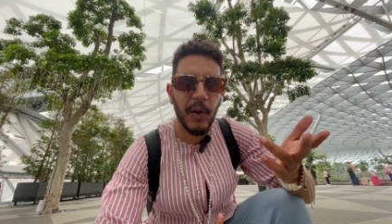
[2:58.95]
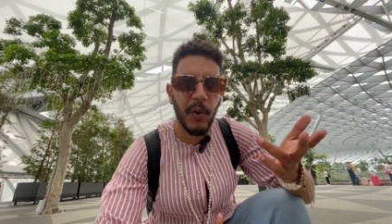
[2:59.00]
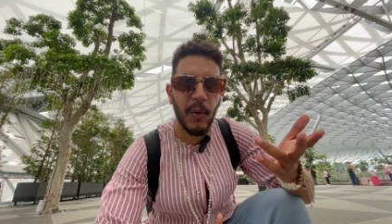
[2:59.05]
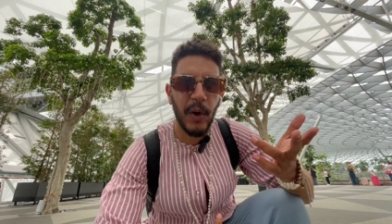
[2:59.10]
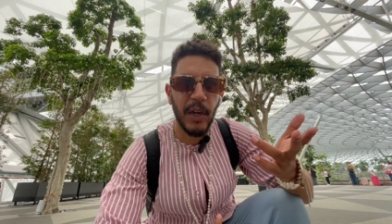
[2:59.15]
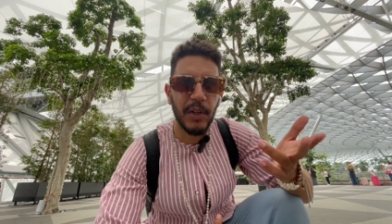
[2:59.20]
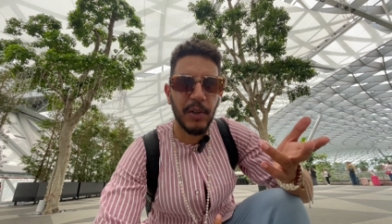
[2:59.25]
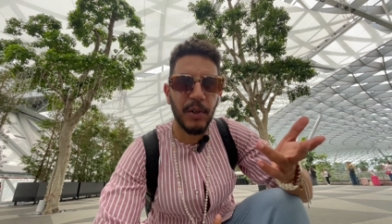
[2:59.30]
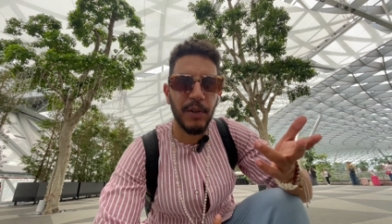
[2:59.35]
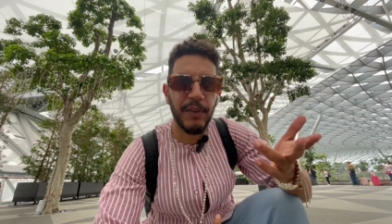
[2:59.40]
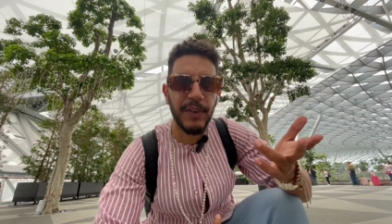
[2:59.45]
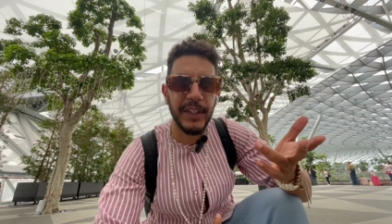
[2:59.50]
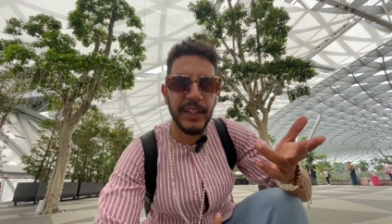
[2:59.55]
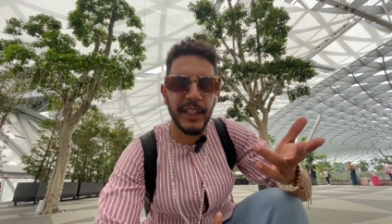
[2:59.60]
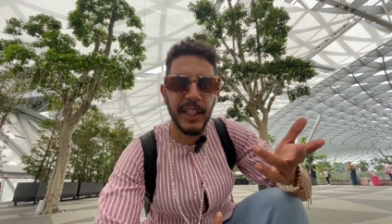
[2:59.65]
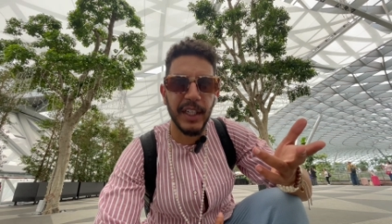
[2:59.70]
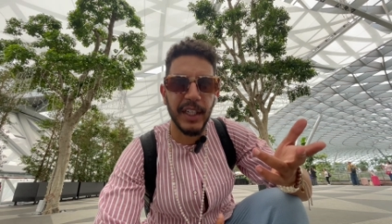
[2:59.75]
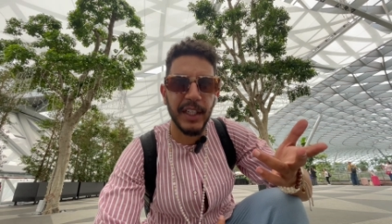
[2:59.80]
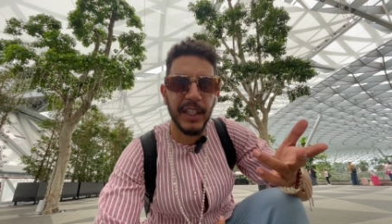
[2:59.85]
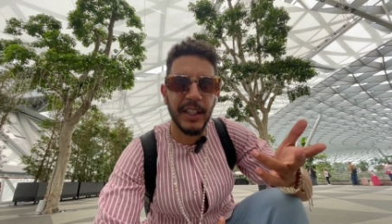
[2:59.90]

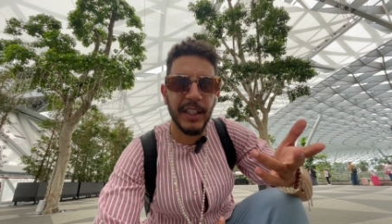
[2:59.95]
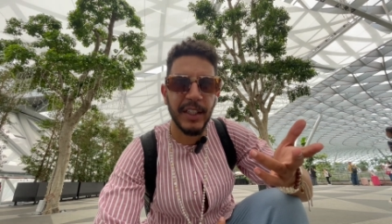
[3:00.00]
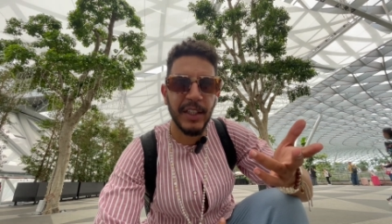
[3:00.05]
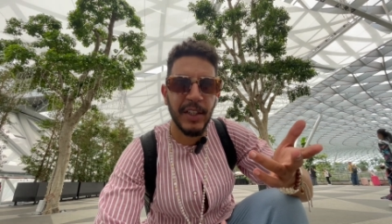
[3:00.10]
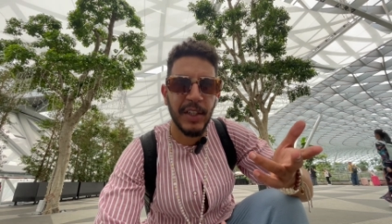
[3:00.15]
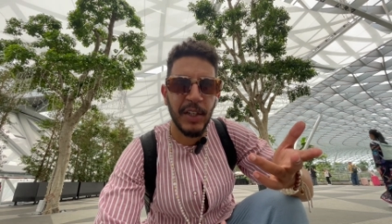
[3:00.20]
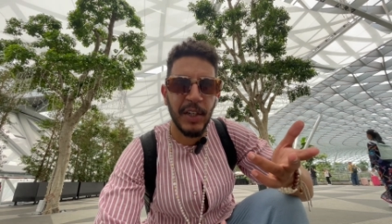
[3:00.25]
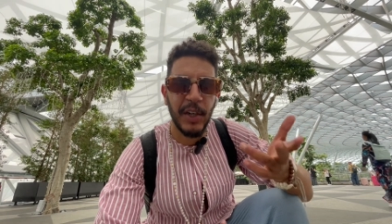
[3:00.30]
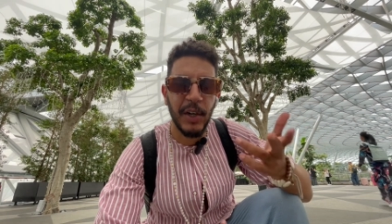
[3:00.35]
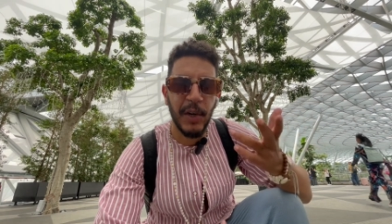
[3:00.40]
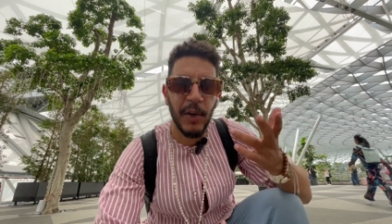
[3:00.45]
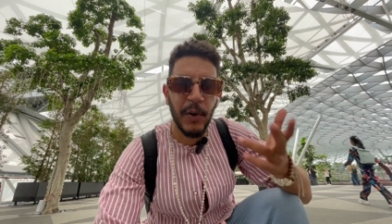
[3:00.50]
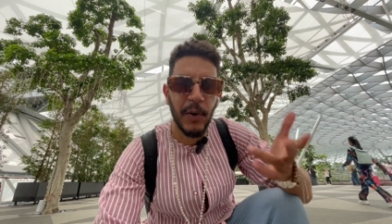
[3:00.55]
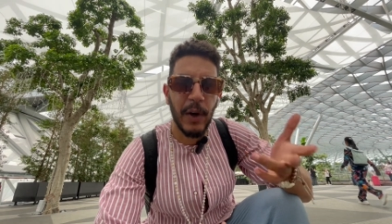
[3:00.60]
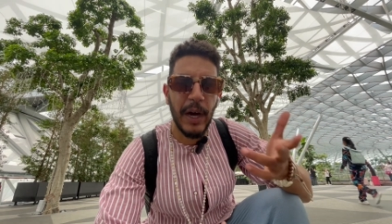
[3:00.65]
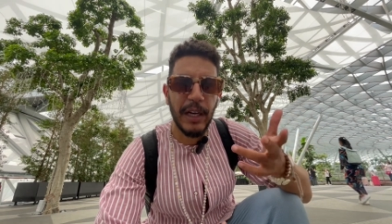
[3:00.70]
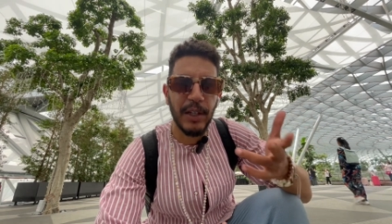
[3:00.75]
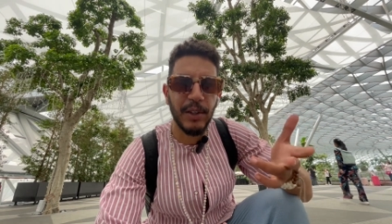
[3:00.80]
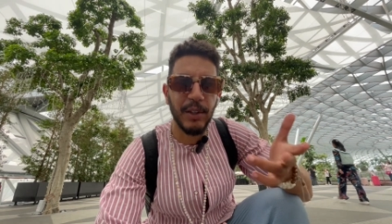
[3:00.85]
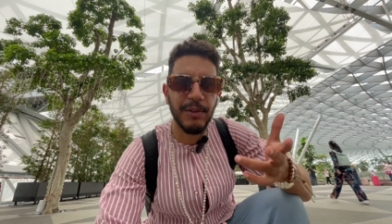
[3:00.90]
والكوفيتير
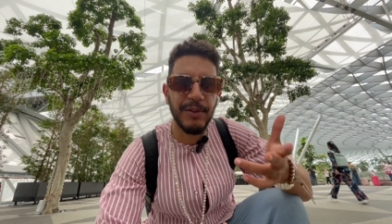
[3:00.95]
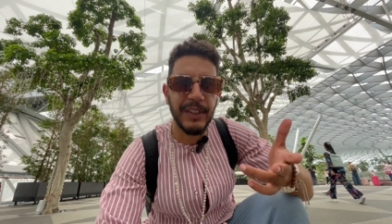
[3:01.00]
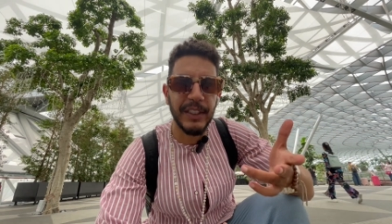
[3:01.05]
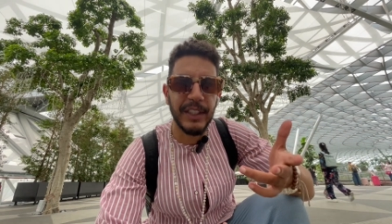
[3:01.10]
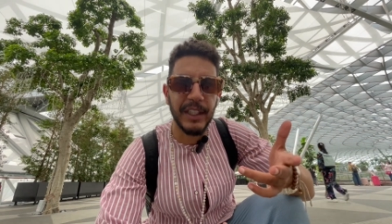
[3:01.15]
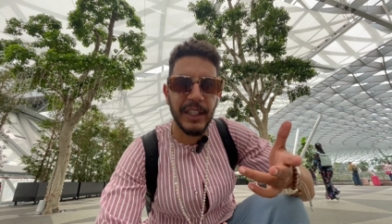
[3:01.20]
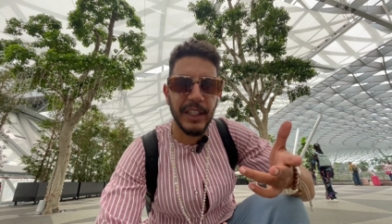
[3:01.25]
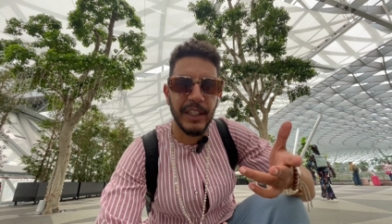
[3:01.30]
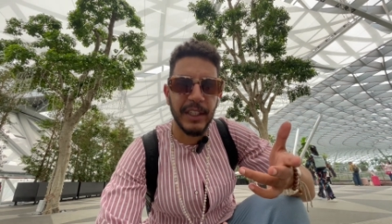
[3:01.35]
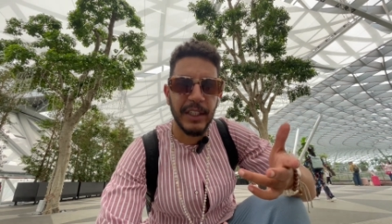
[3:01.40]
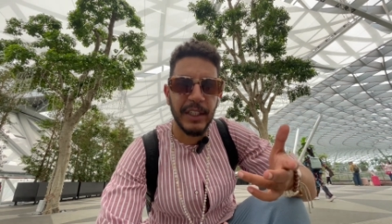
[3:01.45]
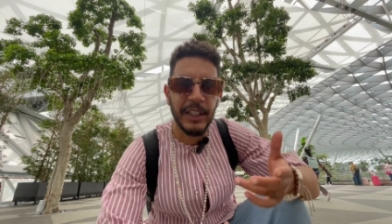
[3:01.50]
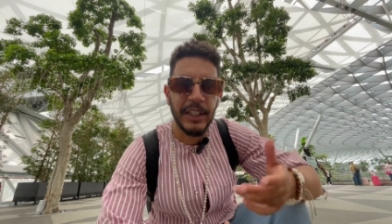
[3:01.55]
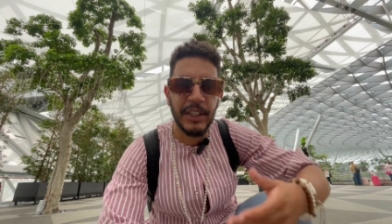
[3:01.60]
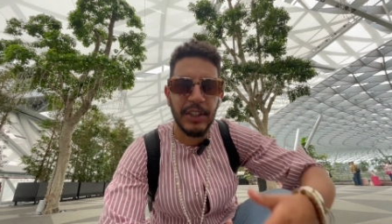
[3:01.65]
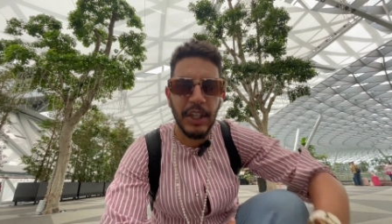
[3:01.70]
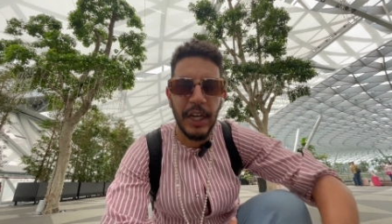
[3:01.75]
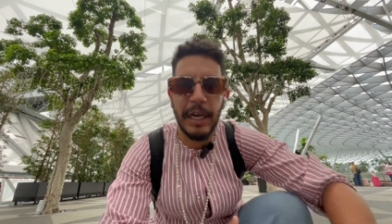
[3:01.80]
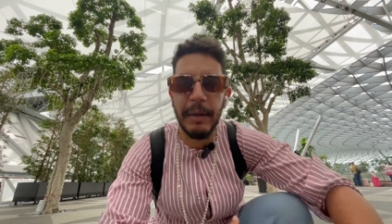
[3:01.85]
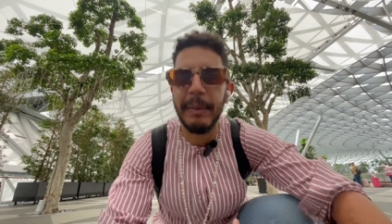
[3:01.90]
والكوفيتير
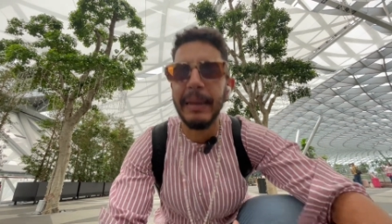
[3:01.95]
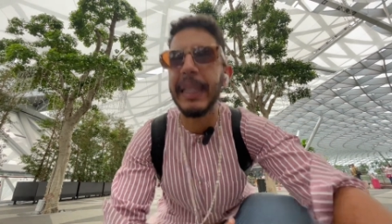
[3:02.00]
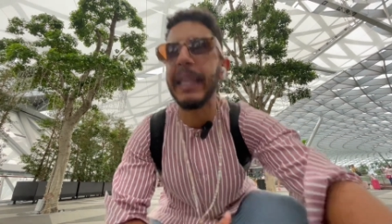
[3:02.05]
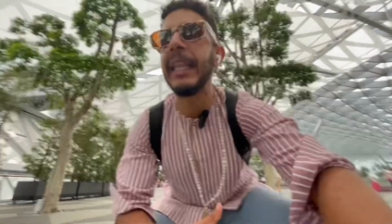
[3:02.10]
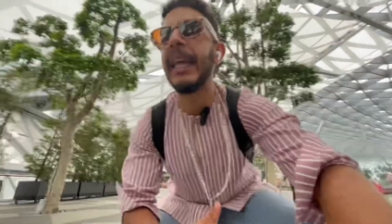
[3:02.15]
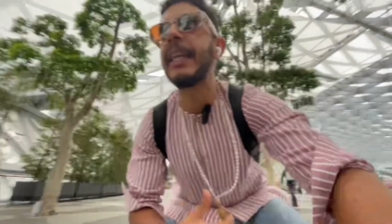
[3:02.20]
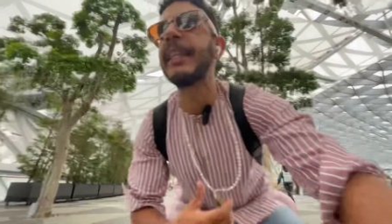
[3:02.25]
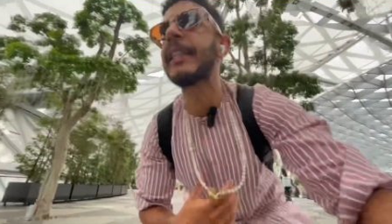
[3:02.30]
عباد الله